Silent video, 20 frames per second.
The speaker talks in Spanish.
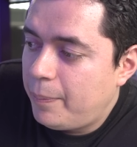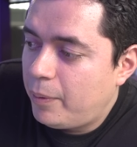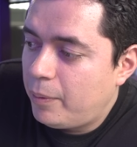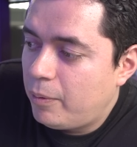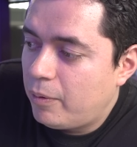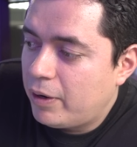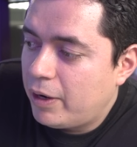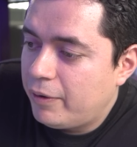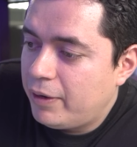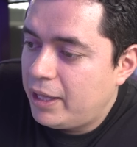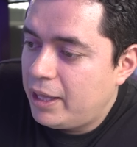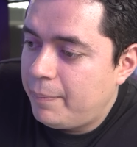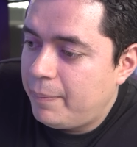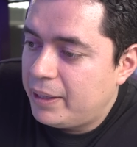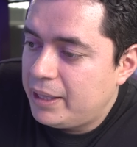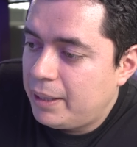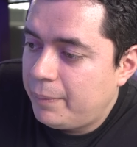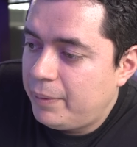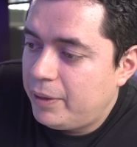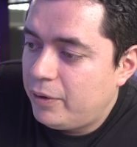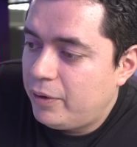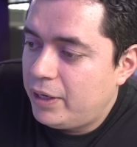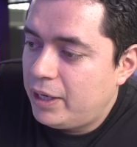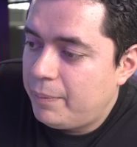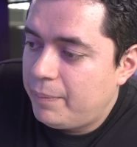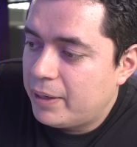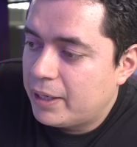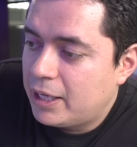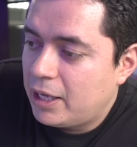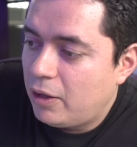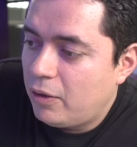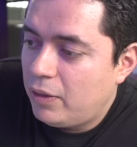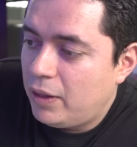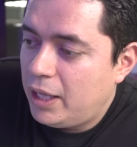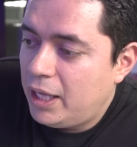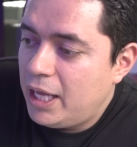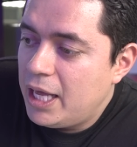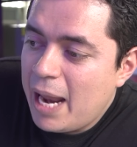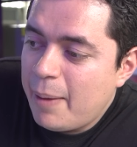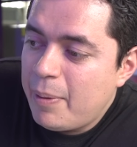provocar una demanda menor en el mercado
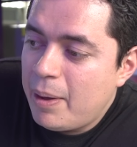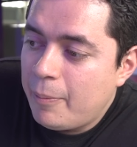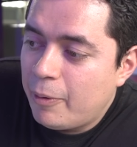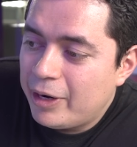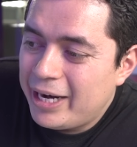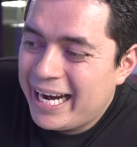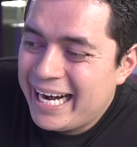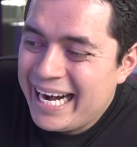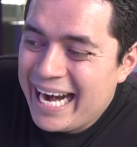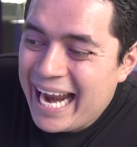de la memoria